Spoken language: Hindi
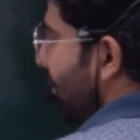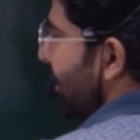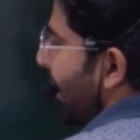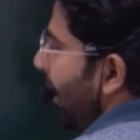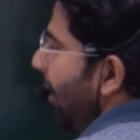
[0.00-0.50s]

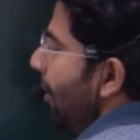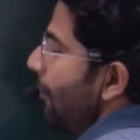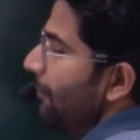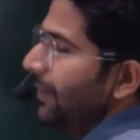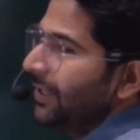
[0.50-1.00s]
जाएगा
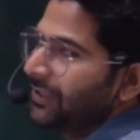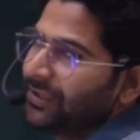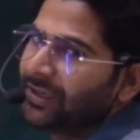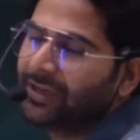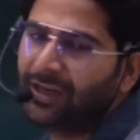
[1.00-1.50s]
180
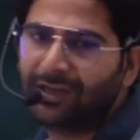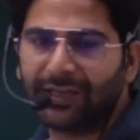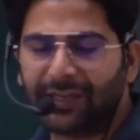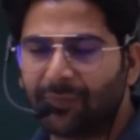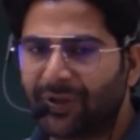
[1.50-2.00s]
डिग्री
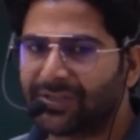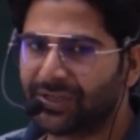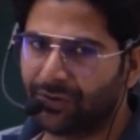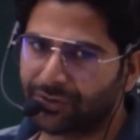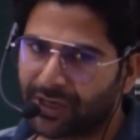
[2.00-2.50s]
लीनियर पैर से
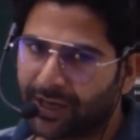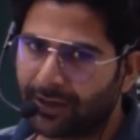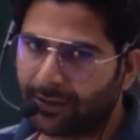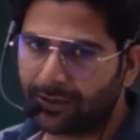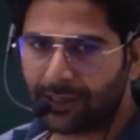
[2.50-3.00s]
हो
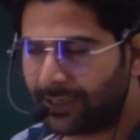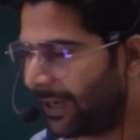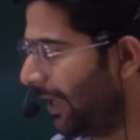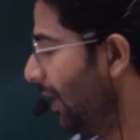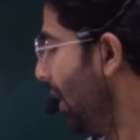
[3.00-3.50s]
जाएगा क्लियर
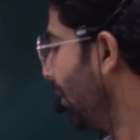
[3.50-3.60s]
है तो